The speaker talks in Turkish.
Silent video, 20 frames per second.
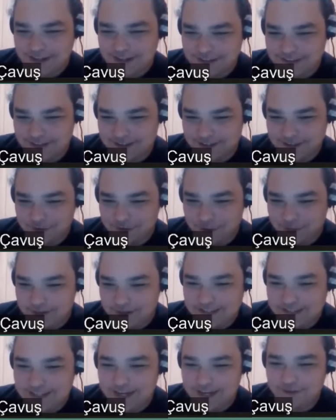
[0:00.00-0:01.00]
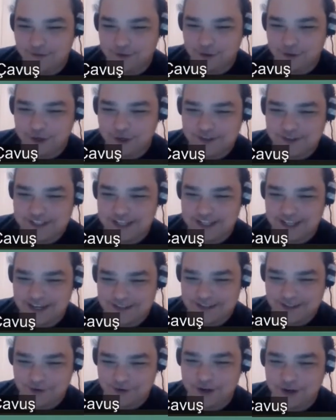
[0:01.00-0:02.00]
Danilo Bartel ve Ulanovas'ın
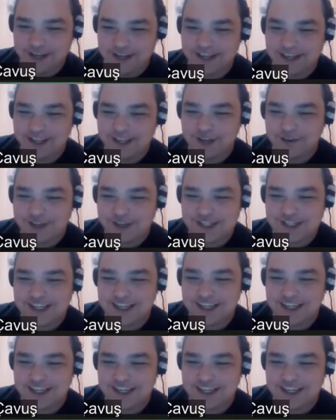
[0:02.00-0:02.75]
ayakları o kadar yavaş ki